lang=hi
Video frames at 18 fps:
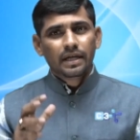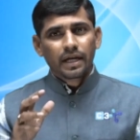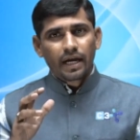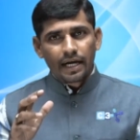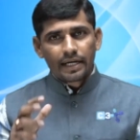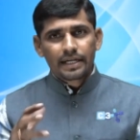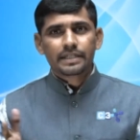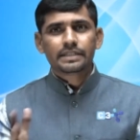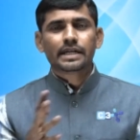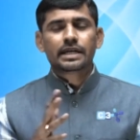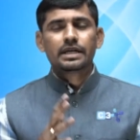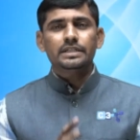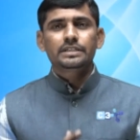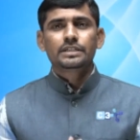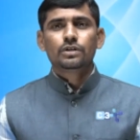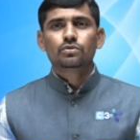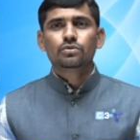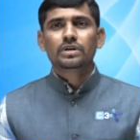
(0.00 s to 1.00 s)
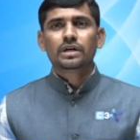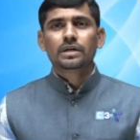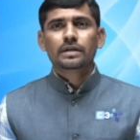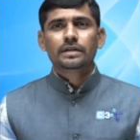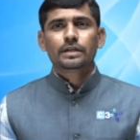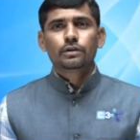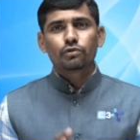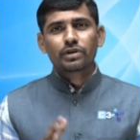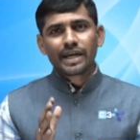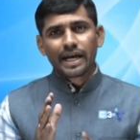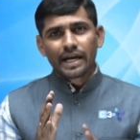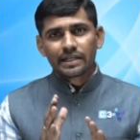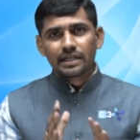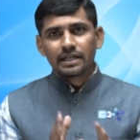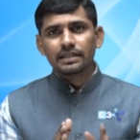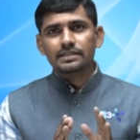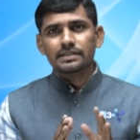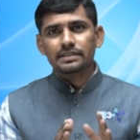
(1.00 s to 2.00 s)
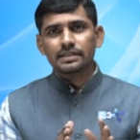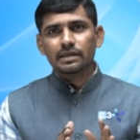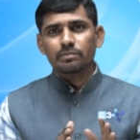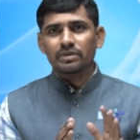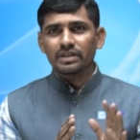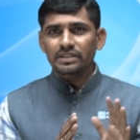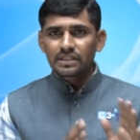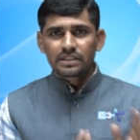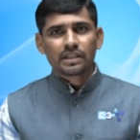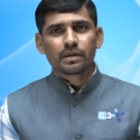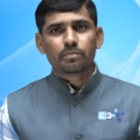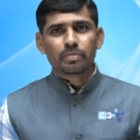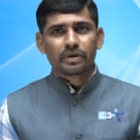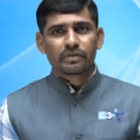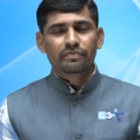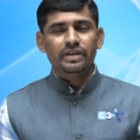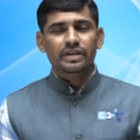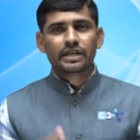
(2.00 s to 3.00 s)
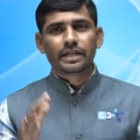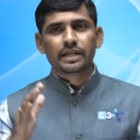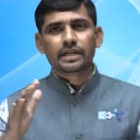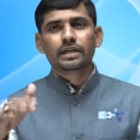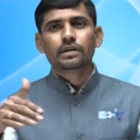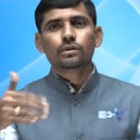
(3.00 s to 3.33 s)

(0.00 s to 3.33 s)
आगे जाना चाहूंगा क्योंकि एनालिसिस आपका जितना परफेक्ट है